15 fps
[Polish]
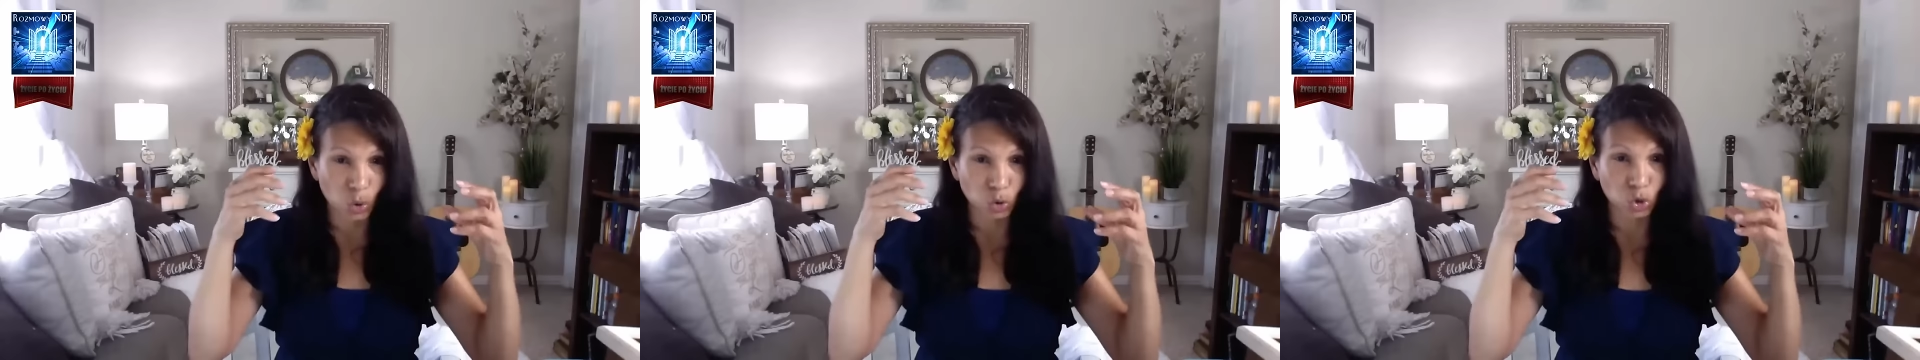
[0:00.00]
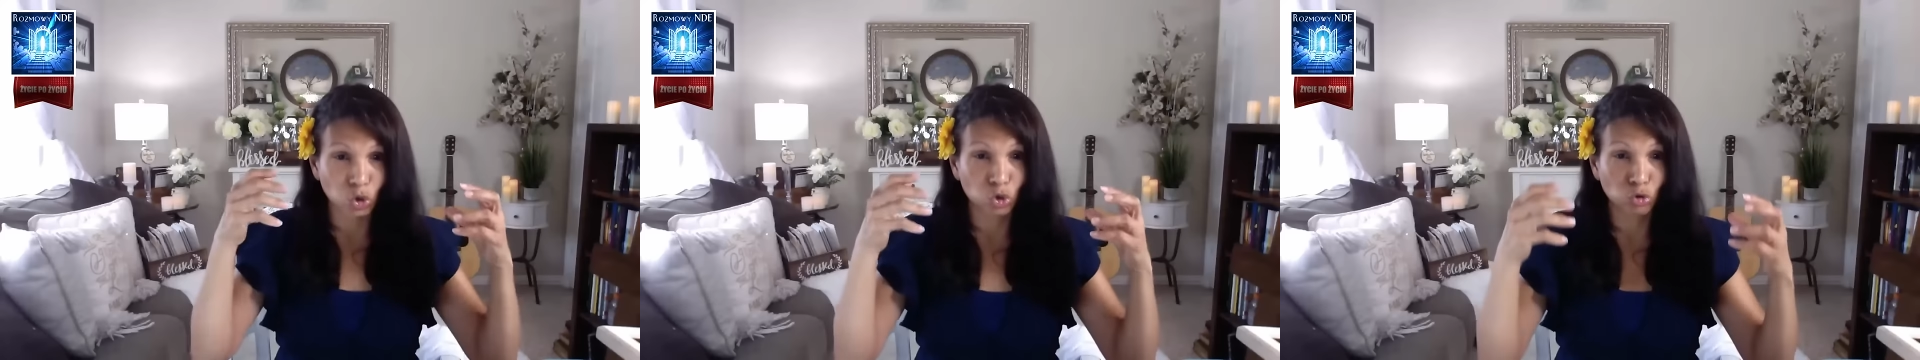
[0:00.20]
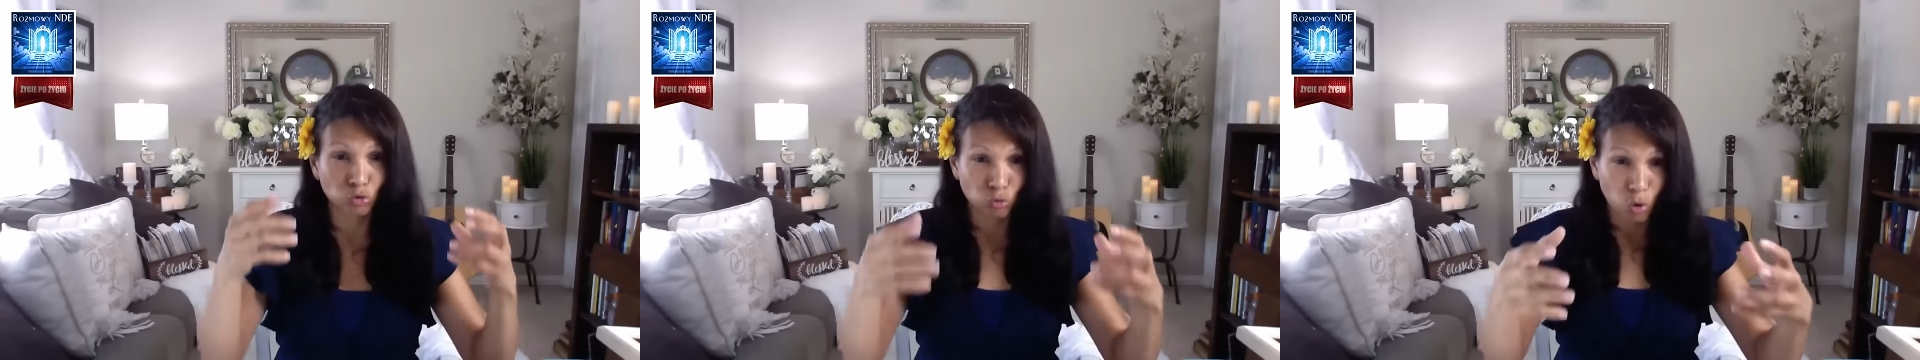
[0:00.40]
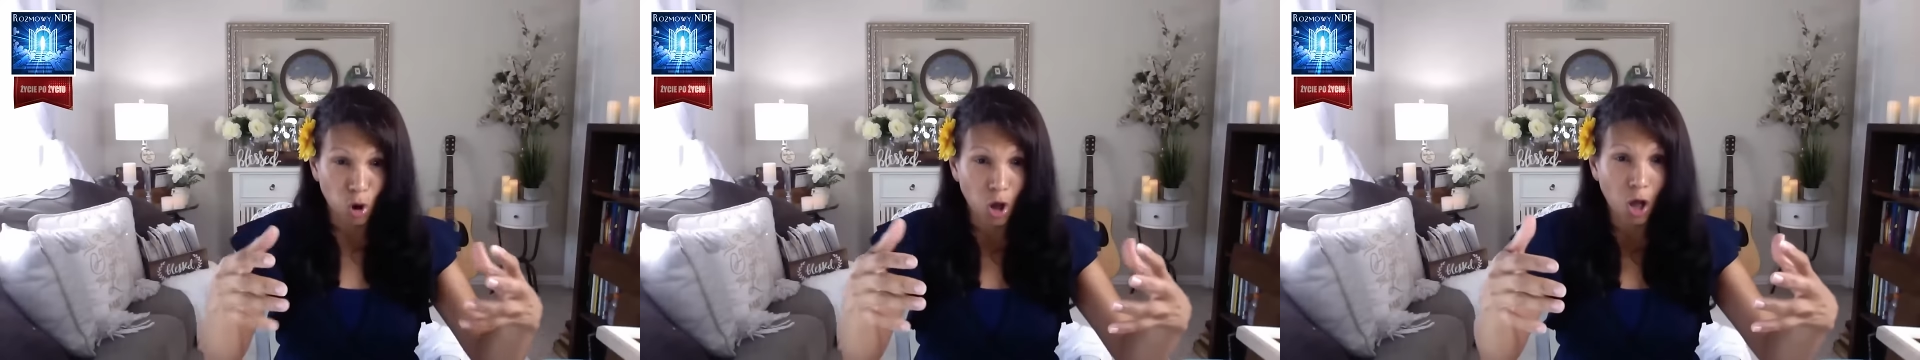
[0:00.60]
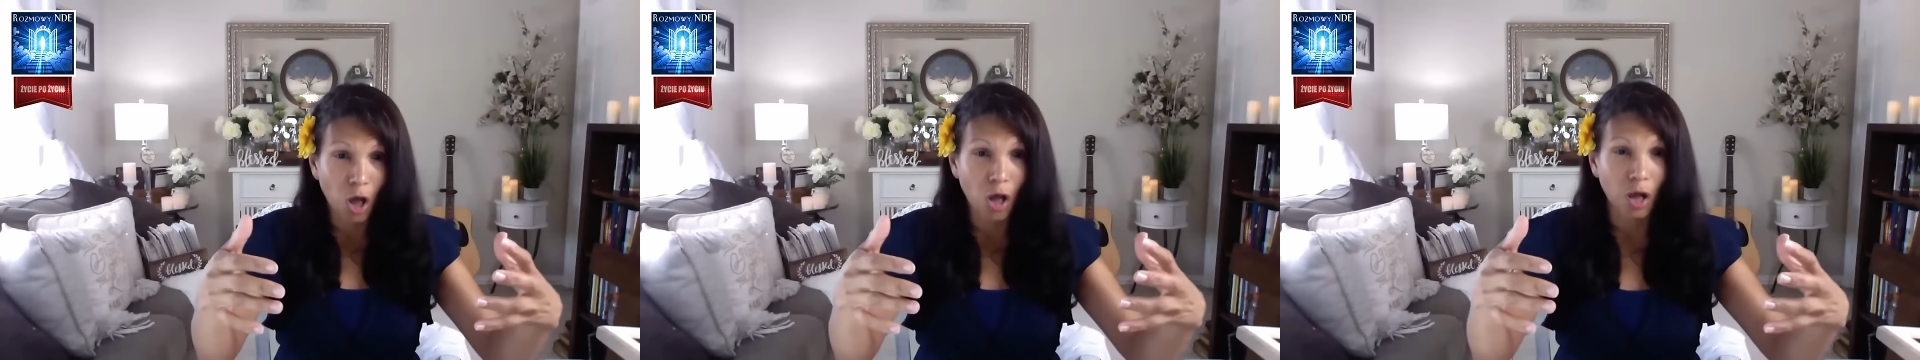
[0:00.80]
tak
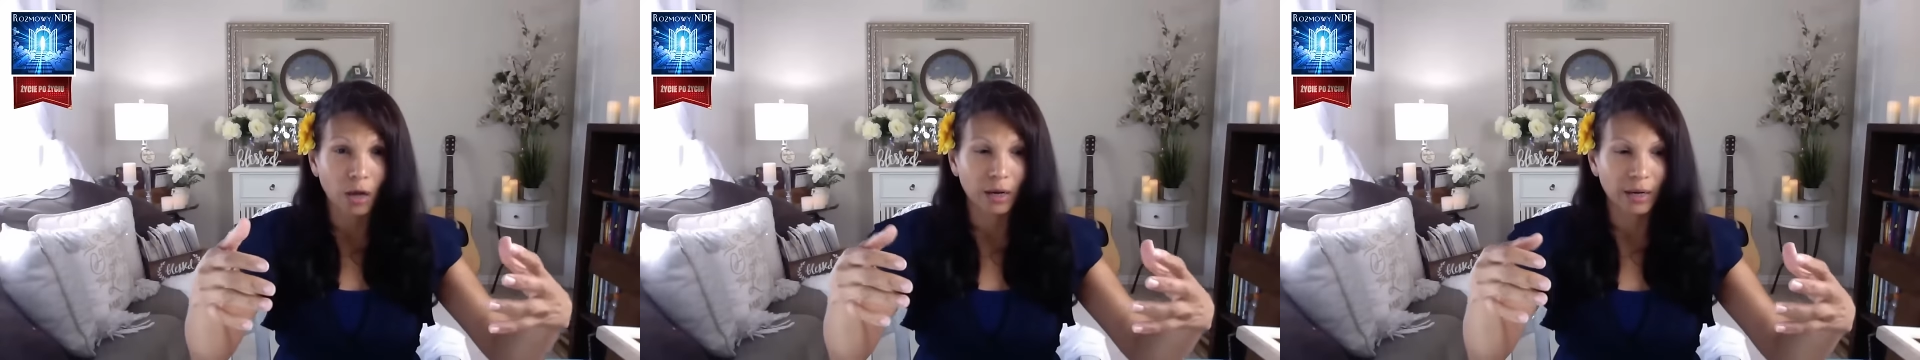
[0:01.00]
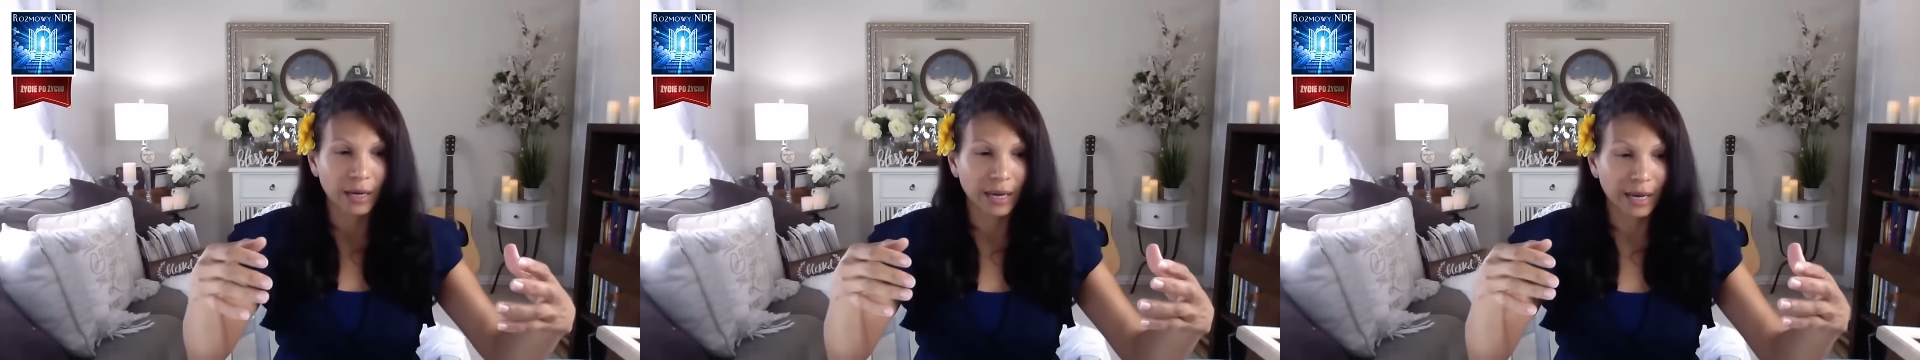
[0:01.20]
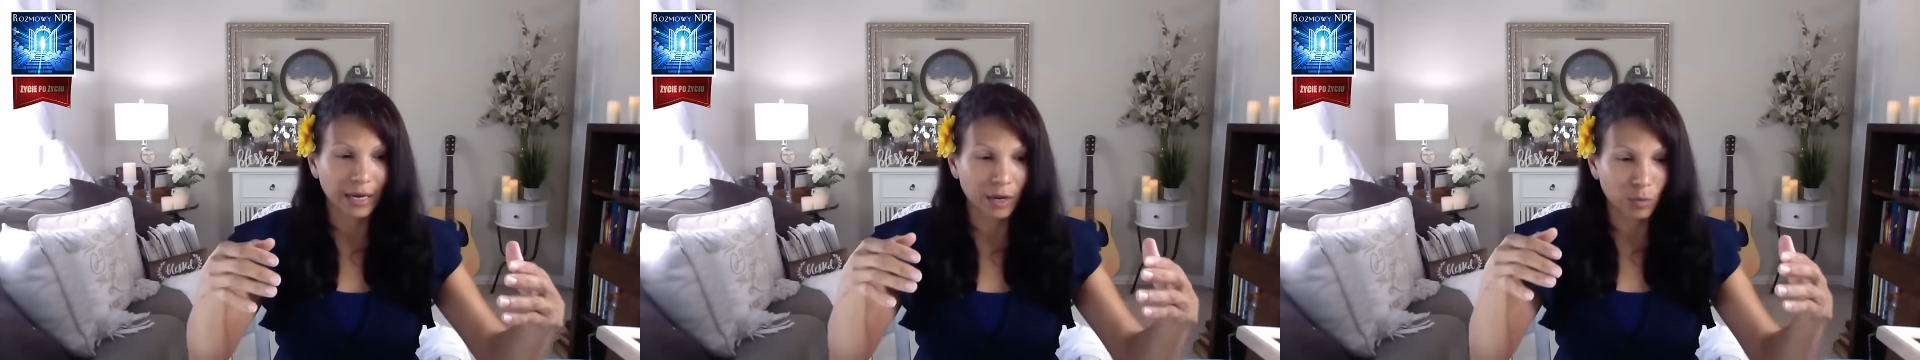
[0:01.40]
silna, więc